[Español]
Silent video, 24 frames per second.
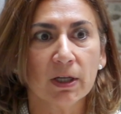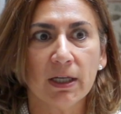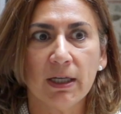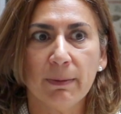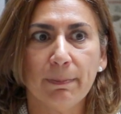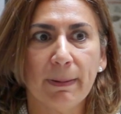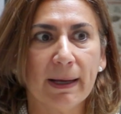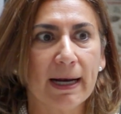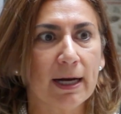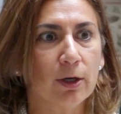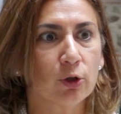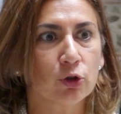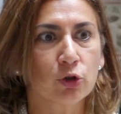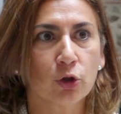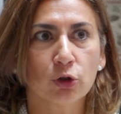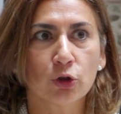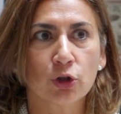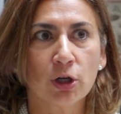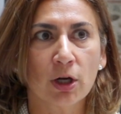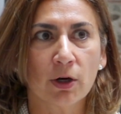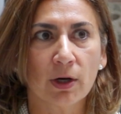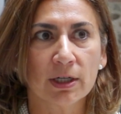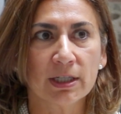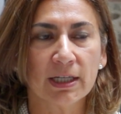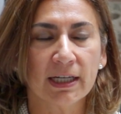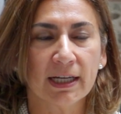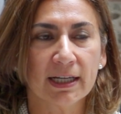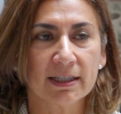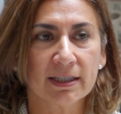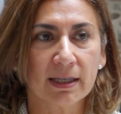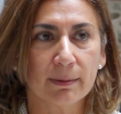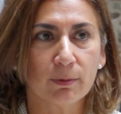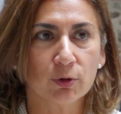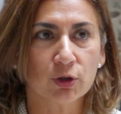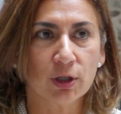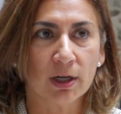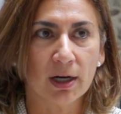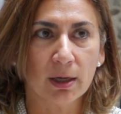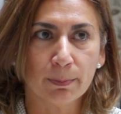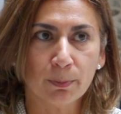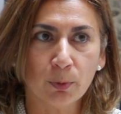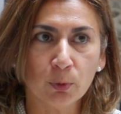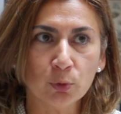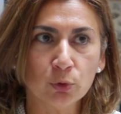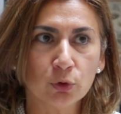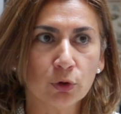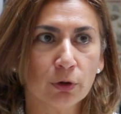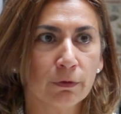y para nosotros ahora sí que estamos en el
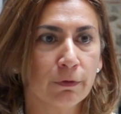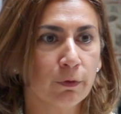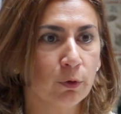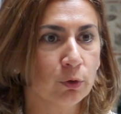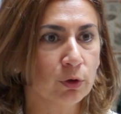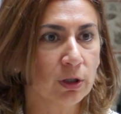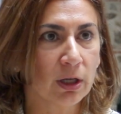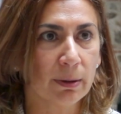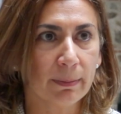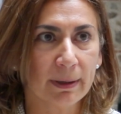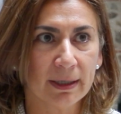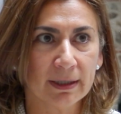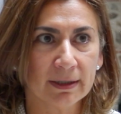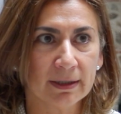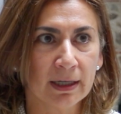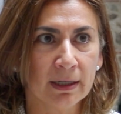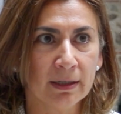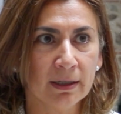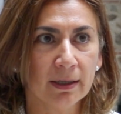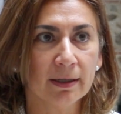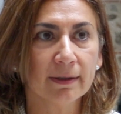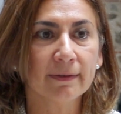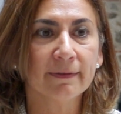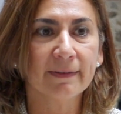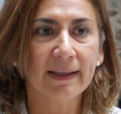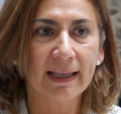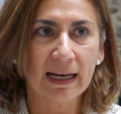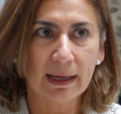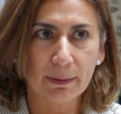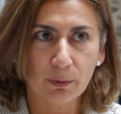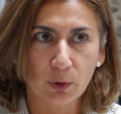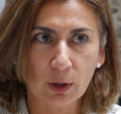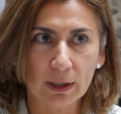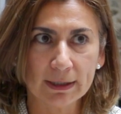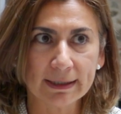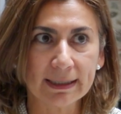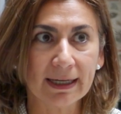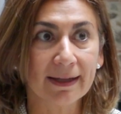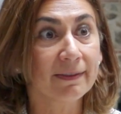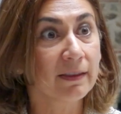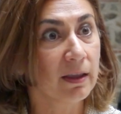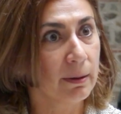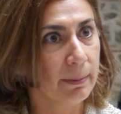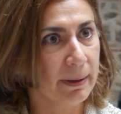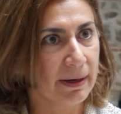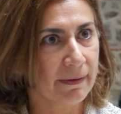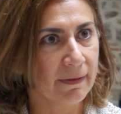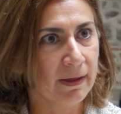punto fundamental de la vuelta
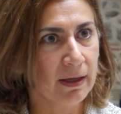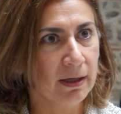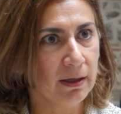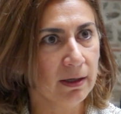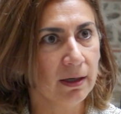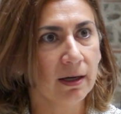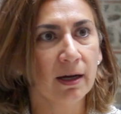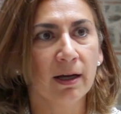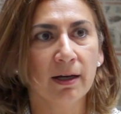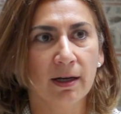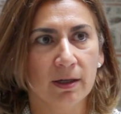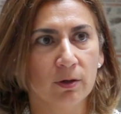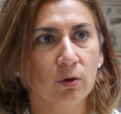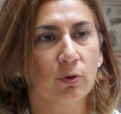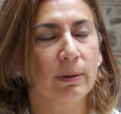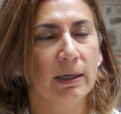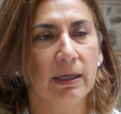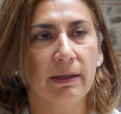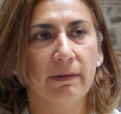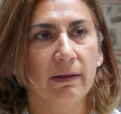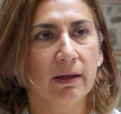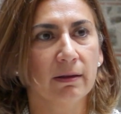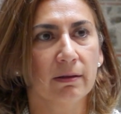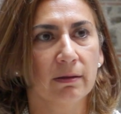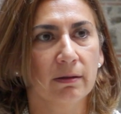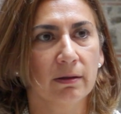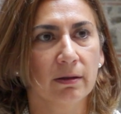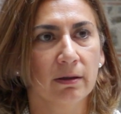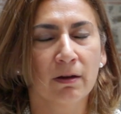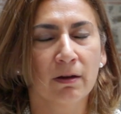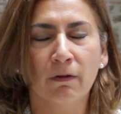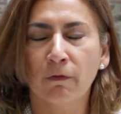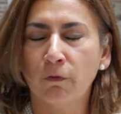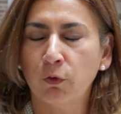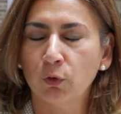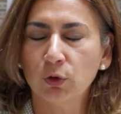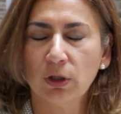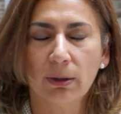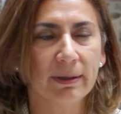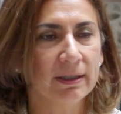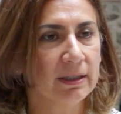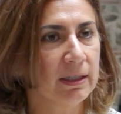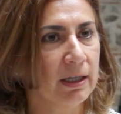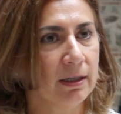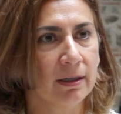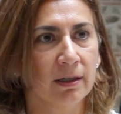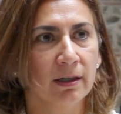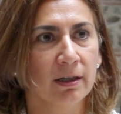de verdad a la normalidad
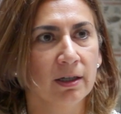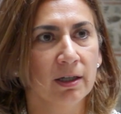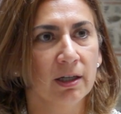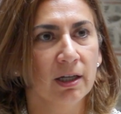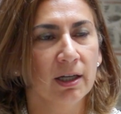fundamental.